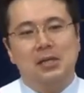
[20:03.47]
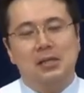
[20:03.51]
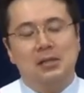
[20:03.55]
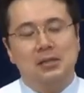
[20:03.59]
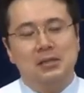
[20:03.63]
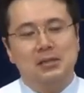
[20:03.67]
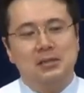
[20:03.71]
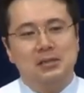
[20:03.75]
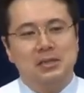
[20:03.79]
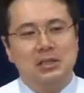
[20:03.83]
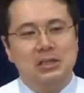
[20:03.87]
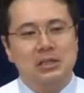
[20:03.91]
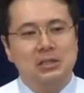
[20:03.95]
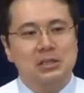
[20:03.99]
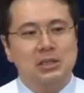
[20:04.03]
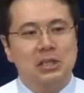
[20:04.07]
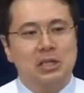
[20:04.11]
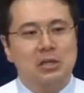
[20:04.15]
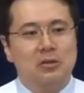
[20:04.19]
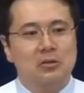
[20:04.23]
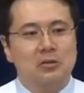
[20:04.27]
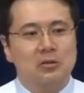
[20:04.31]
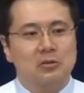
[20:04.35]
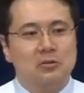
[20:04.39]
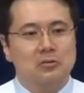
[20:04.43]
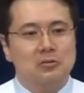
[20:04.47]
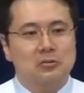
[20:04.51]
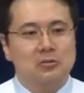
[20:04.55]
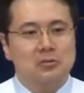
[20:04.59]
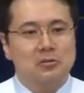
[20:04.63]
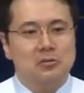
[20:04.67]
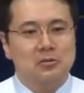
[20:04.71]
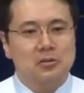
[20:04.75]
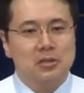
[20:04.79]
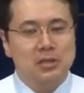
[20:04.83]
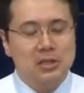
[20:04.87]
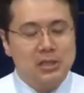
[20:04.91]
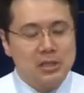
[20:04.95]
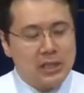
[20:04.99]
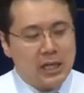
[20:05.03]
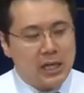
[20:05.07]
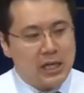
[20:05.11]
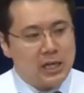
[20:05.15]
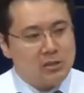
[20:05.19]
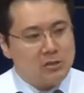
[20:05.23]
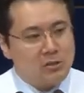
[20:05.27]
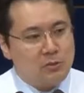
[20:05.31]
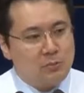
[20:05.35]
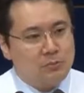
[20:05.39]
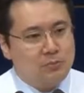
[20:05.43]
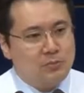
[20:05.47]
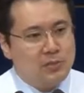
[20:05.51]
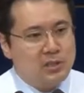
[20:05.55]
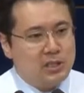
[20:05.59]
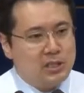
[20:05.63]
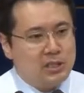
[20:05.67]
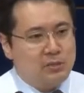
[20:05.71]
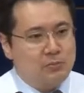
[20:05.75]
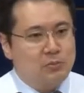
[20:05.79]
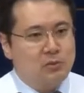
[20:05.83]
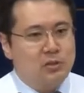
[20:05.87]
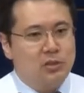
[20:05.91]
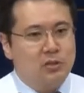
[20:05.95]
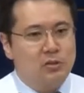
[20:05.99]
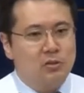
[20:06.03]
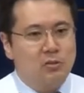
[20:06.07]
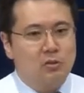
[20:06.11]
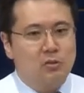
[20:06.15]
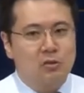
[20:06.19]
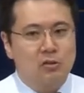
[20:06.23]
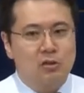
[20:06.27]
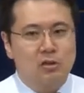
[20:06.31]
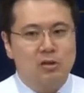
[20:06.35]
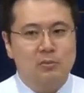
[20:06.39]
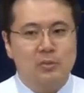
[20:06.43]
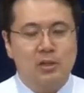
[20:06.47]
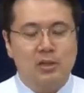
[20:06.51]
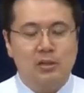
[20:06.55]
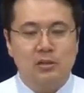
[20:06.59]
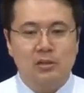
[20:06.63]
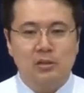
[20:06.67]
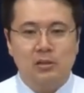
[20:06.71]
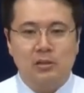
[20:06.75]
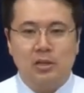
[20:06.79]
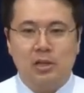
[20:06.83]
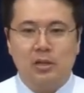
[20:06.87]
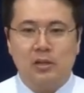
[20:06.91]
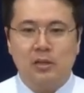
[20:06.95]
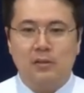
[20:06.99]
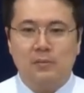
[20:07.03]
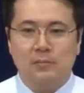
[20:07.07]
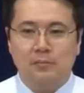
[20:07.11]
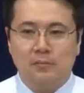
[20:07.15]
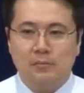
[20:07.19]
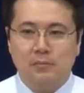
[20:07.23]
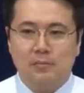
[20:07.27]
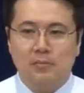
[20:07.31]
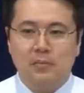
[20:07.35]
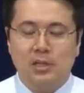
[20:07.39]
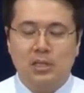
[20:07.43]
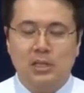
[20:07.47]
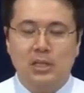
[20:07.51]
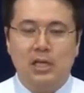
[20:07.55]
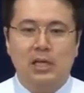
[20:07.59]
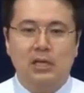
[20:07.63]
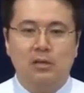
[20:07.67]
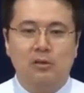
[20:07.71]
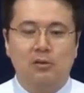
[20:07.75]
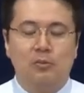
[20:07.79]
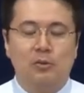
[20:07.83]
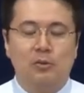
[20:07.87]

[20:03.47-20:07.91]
実際私たちはどうですかこの世の中で種をまくと